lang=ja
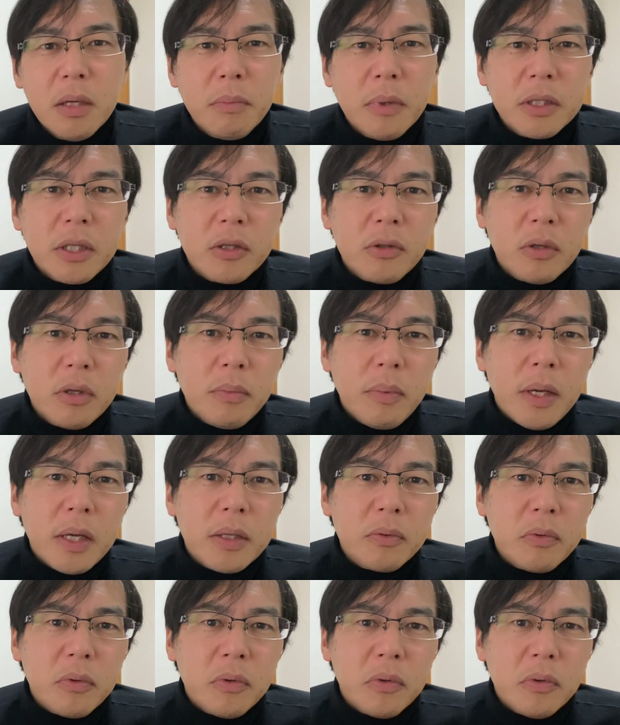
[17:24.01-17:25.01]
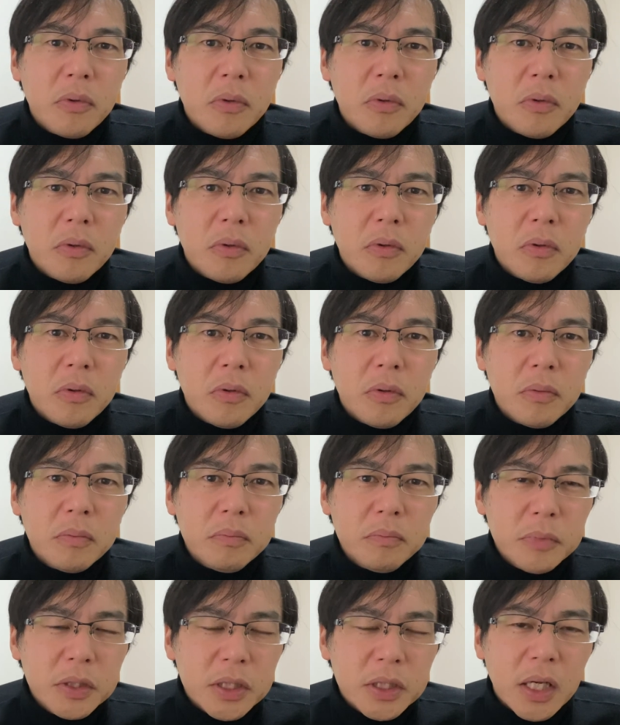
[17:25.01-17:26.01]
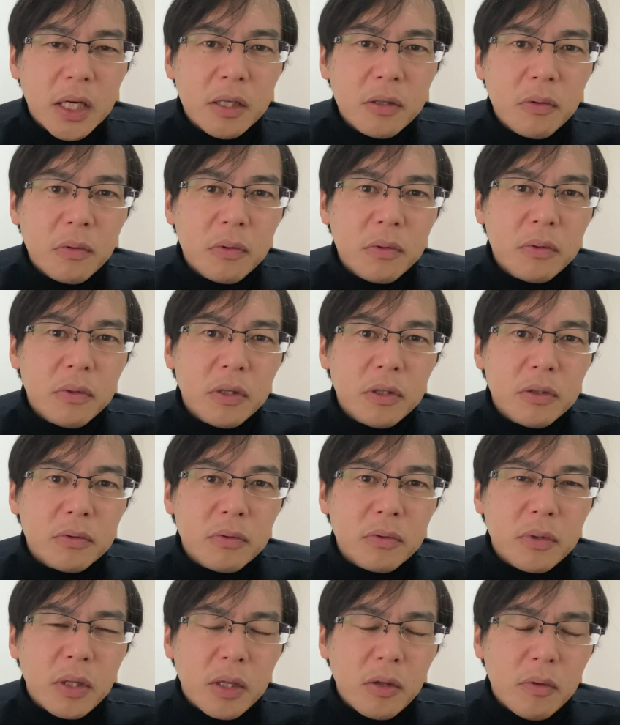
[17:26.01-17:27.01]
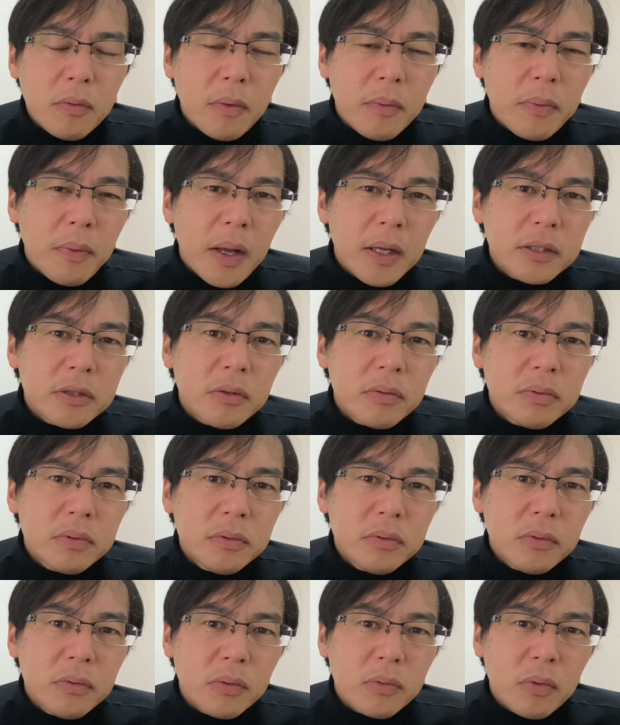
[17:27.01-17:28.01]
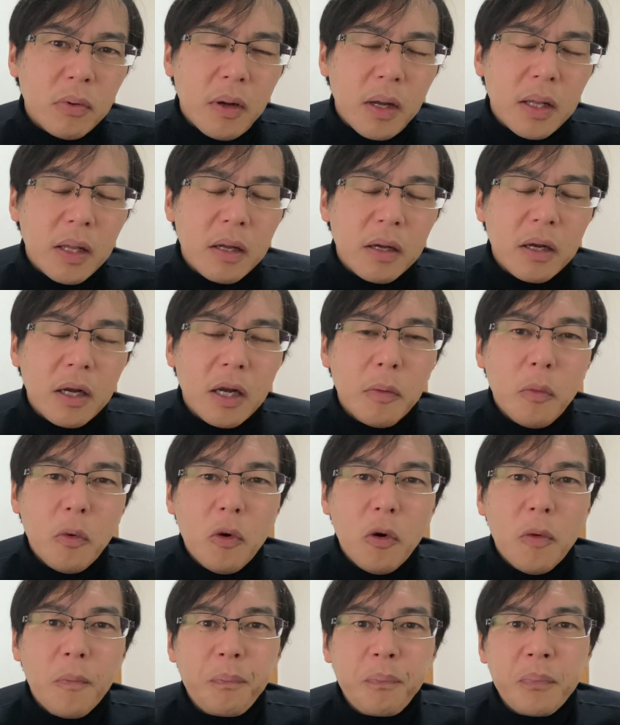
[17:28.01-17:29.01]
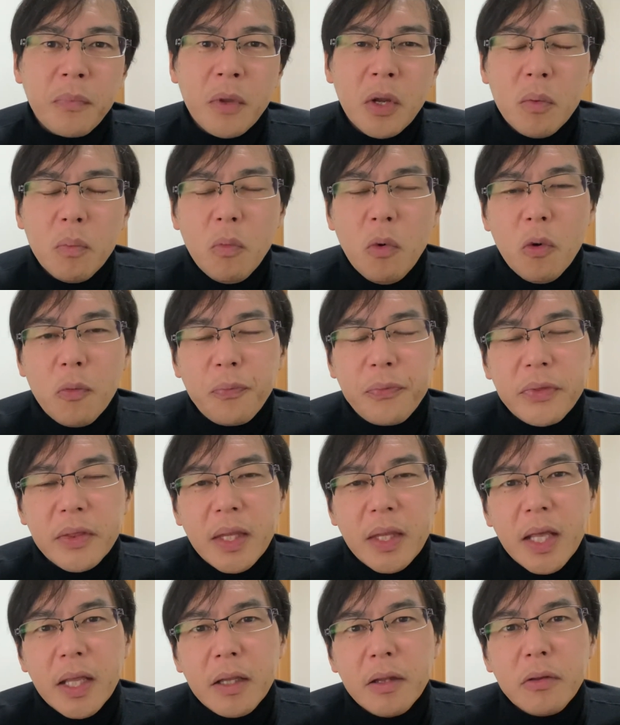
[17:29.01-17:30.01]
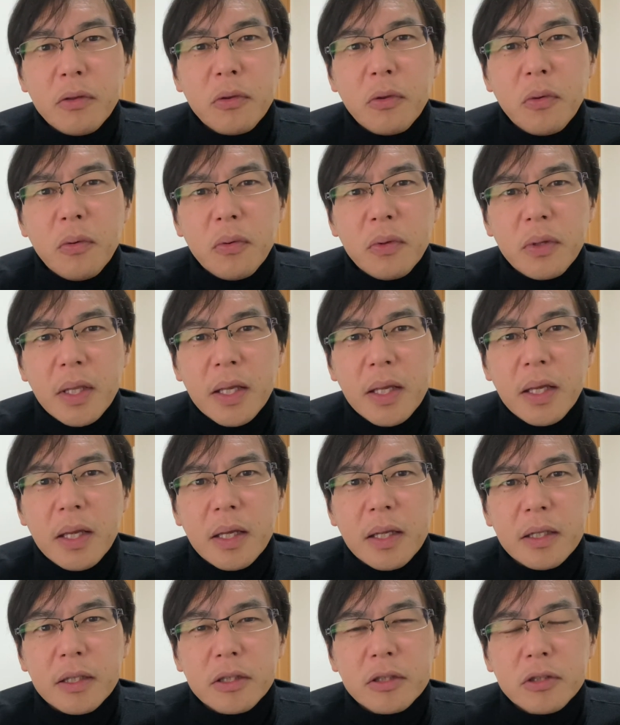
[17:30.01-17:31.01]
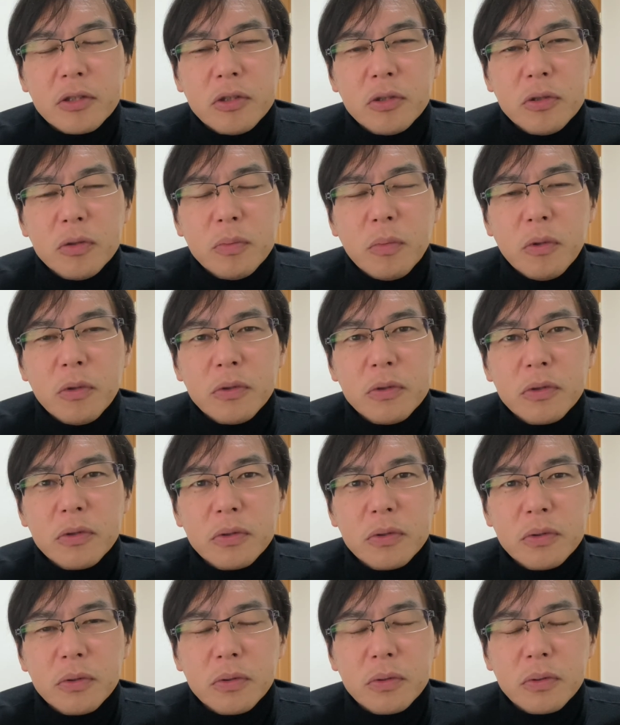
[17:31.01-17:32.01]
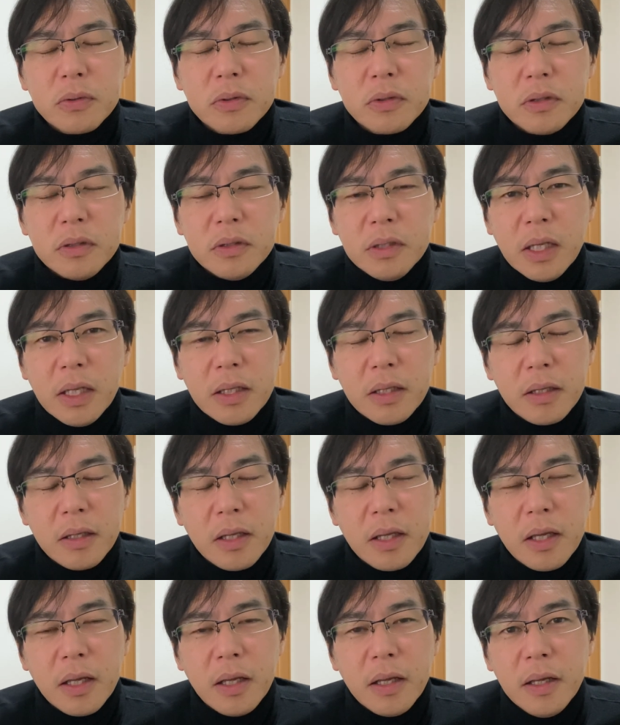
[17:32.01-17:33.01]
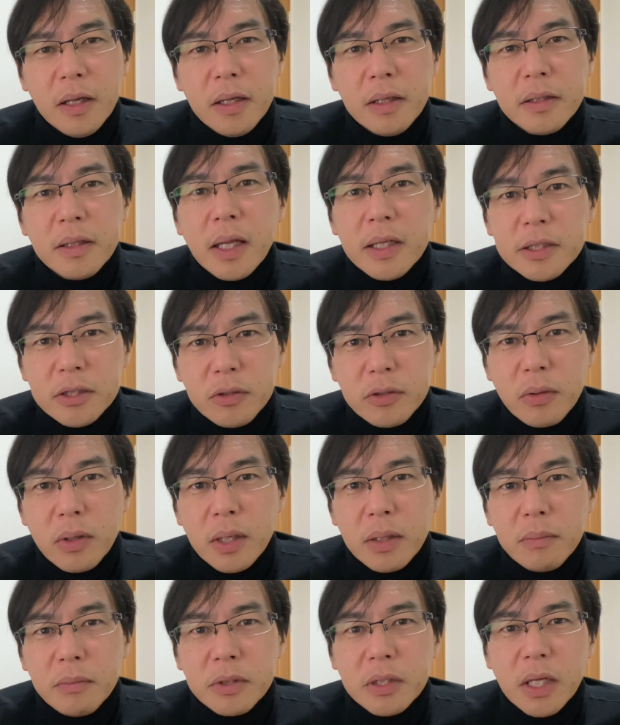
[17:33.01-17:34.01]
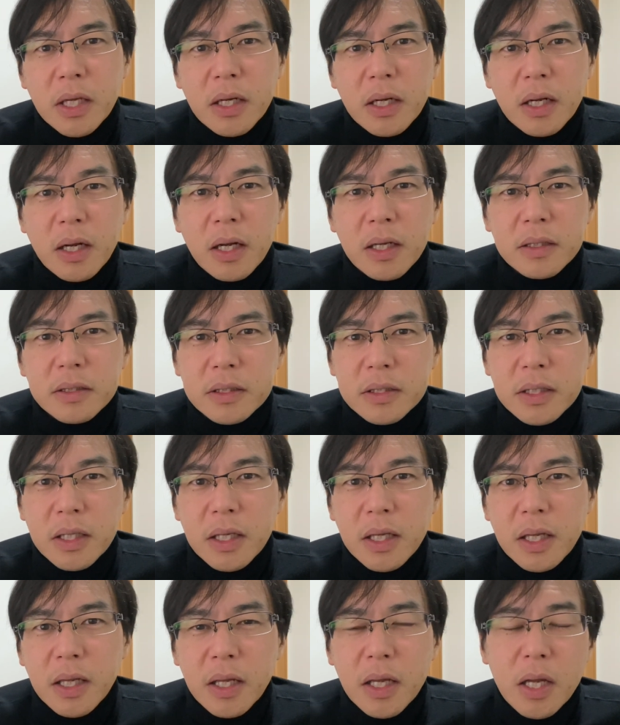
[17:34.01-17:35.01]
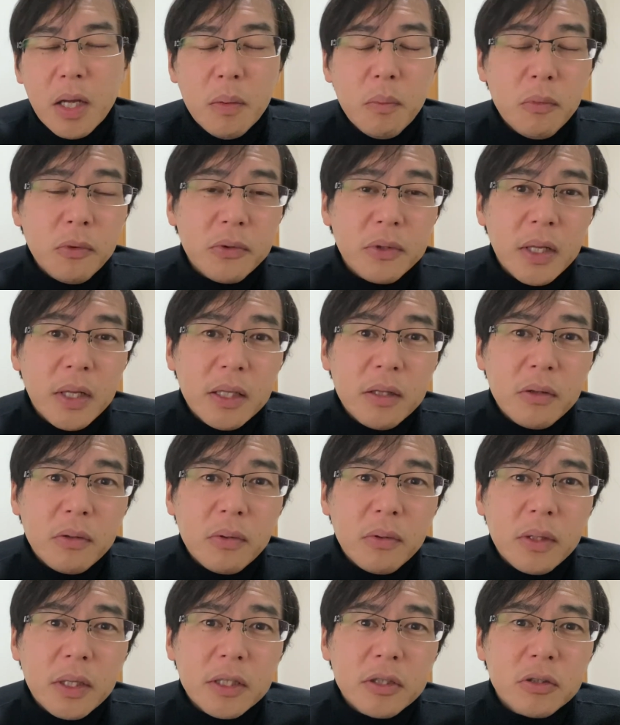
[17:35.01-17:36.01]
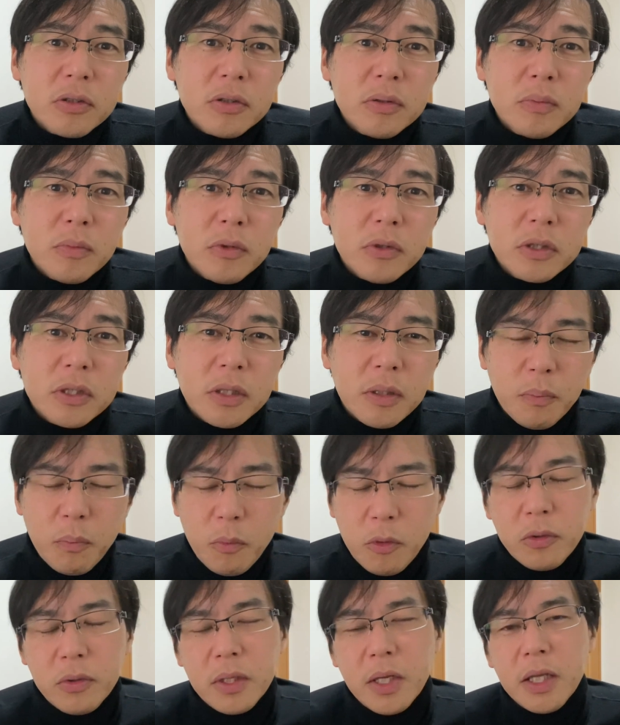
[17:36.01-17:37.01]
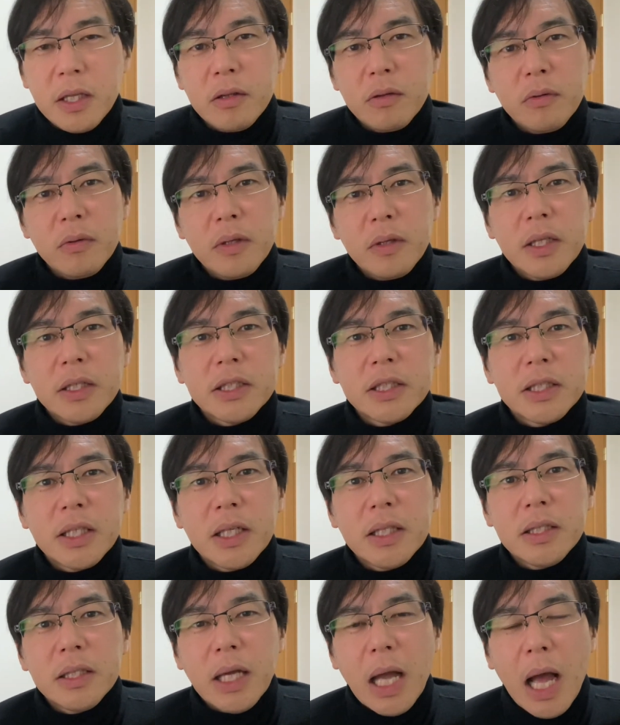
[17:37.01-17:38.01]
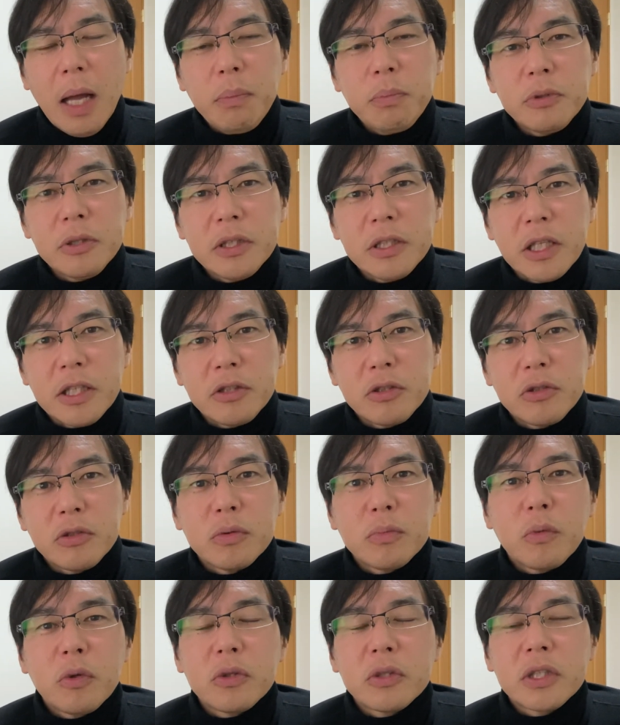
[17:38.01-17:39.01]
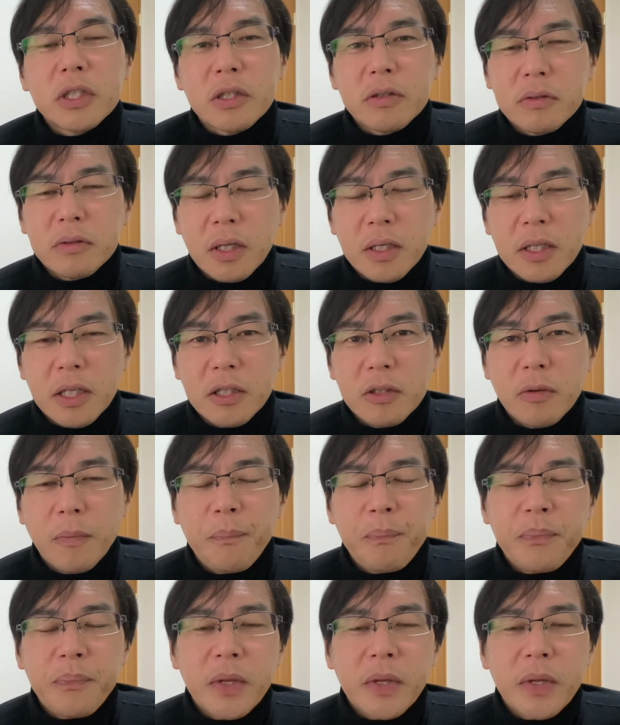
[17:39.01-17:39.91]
まあ、例えば、あの、身近なところで言うと、例えばファーストフードとかなんかも、もう店頭で注文するなんて、何それみたいな感じで、もうネットで注文して、もうネットで事前にアプリで注文してくださいと。